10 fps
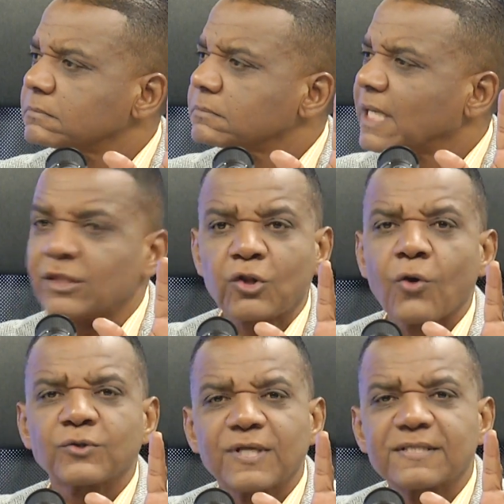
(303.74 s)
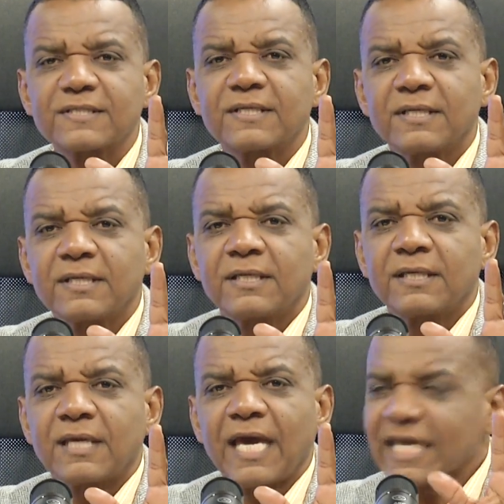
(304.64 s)
Entonces, Eso
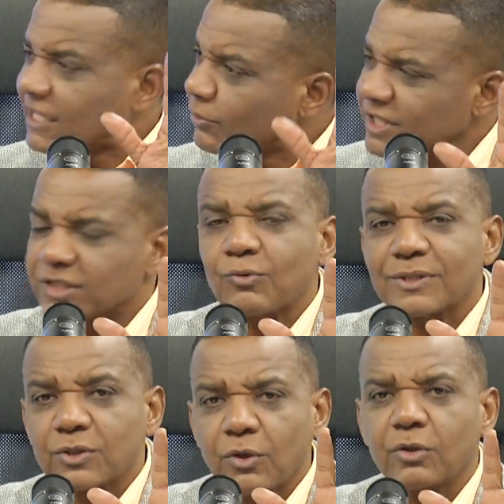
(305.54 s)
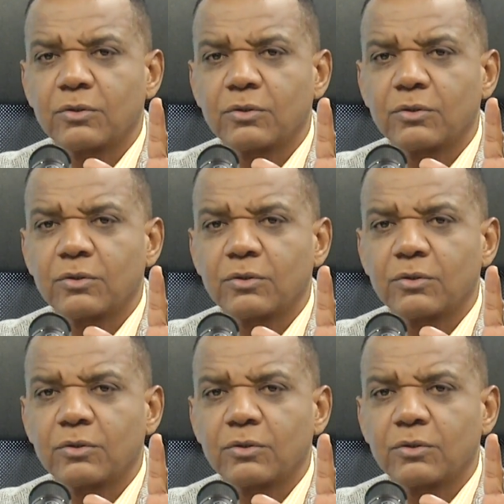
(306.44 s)
es esta es una situación.